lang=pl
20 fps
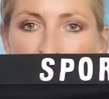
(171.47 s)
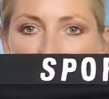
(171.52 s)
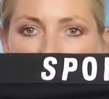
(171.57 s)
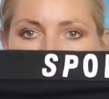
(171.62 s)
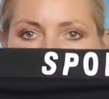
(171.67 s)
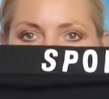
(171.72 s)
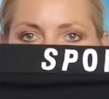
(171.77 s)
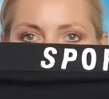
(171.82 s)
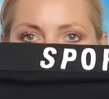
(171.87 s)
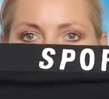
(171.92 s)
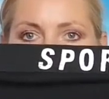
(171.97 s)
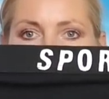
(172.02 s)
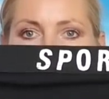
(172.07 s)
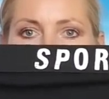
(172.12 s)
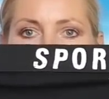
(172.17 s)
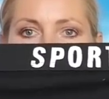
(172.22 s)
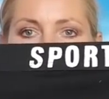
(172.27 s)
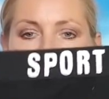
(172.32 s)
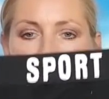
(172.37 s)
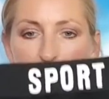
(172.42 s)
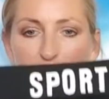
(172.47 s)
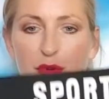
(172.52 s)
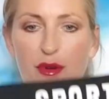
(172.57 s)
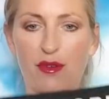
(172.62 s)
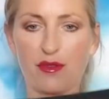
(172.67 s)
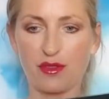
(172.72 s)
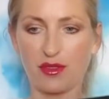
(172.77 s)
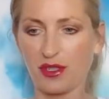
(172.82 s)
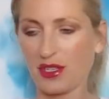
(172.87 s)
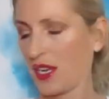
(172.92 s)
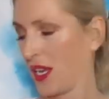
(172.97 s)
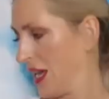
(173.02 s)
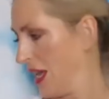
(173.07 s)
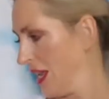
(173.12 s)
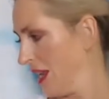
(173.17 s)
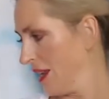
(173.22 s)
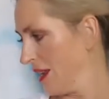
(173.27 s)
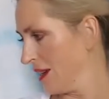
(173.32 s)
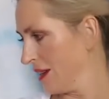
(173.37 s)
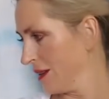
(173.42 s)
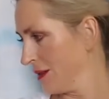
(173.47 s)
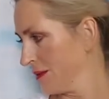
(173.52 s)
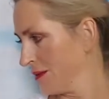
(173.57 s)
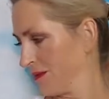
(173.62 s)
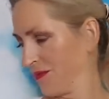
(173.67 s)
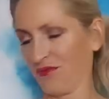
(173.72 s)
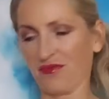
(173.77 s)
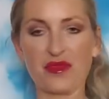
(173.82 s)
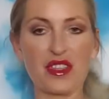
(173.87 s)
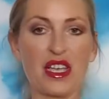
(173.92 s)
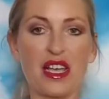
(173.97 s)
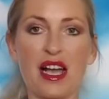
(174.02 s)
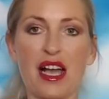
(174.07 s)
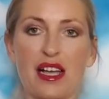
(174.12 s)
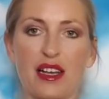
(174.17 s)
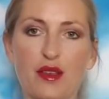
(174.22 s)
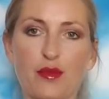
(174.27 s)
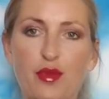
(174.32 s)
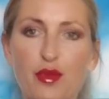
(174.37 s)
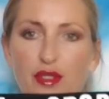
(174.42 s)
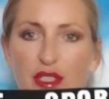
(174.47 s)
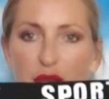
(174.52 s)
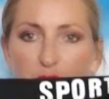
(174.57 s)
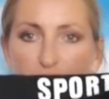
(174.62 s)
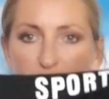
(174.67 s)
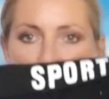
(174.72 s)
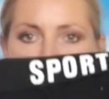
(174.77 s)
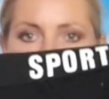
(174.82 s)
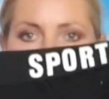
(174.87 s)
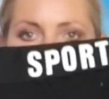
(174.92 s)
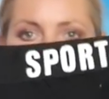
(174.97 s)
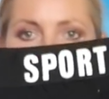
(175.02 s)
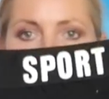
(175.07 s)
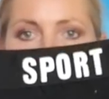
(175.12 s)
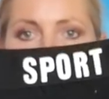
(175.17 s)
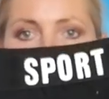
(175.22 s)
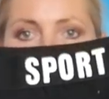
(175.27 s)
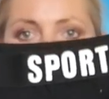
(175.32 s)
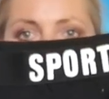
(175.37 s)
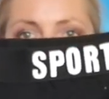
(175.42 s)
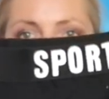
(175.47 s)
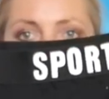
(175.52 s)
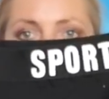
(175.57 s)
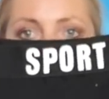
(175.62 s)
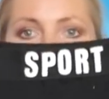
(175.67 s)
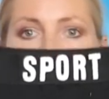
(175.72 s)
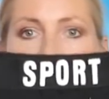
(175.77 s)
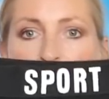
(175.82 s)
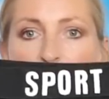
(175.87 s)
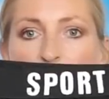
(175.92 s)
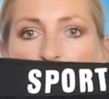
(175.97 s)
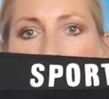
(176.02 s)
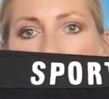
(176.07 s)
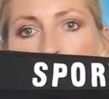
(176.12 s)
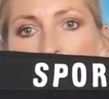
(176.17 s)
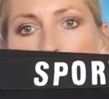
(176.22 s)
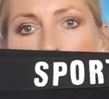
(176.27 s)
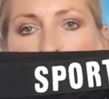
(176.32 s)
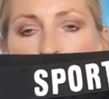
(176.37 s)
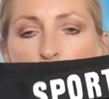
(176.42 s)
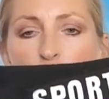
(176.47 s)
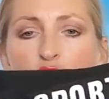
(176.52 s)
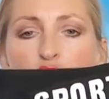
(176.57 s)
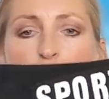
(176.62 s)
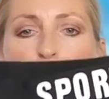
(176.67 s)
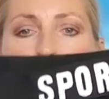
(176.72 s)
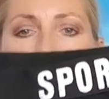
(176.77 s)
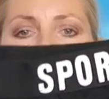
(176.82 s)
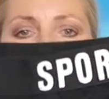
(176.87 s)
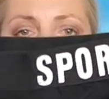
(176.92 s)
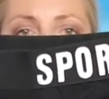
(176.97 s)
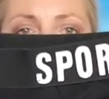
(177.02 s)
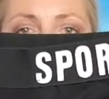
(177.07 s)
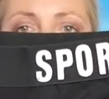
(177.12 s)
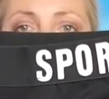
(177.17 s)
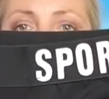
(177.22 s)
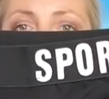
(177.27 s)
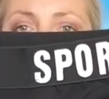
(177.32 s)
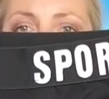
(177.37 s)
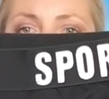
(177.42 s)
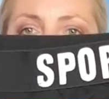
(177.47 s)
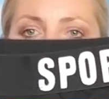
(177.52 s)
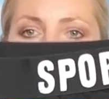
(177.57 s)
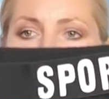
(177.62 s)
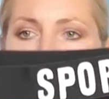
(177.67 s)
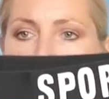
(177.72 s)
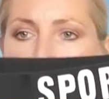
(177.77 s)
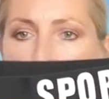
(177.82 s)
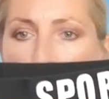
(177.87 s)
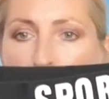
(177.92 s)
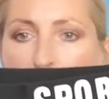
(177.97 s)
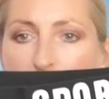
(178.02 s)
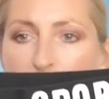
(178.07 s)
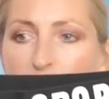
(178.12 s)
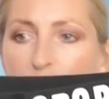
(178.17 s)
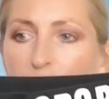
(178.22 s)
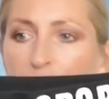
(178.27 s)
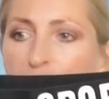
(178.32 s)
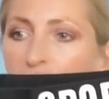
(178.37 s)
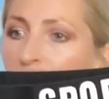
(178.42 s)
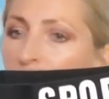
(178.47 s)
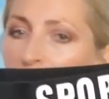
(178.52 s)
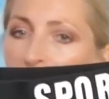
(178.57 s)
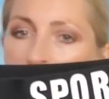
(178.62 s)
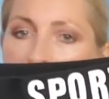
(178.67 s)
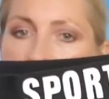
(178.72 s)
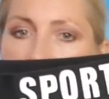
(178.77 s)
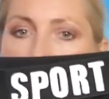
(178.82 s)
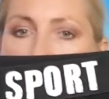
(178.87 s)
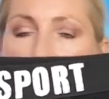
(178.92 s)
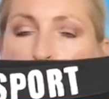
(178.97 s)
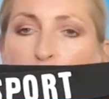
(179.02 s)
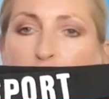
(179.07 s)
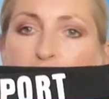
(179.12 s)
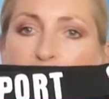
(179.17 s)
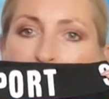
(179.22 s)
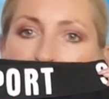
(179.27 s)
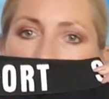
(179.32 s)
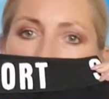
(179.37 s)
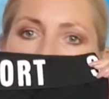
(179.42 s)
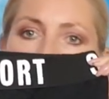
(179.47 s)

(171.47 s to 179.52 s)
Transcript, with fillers: widzę, że wzięłam za krótkie, mogłam wziąć L. Ale bluza byłaby wtedy dużo za duża, także no zobaczymy. Sport, sport